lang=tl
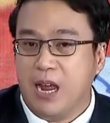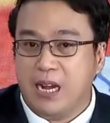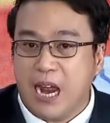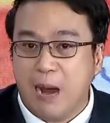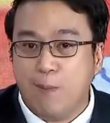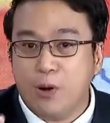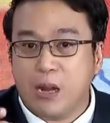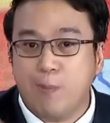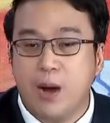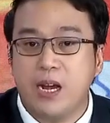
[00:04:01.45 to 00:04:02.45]
Liable
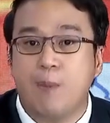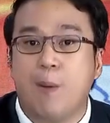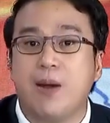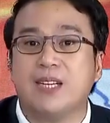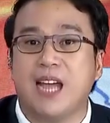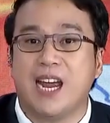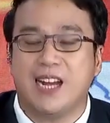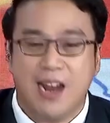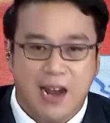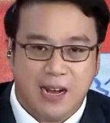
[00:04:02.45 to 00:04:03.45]
ka pa rin ng parricide.
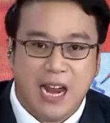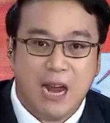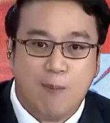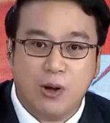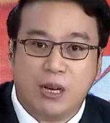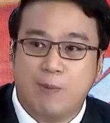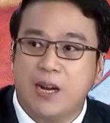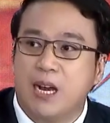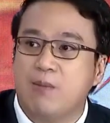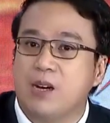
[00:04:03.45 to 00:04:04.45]
Liable ka pa
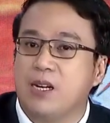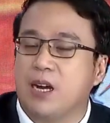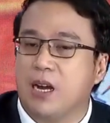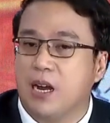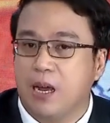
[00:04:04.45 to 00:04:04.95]
rin ng murder.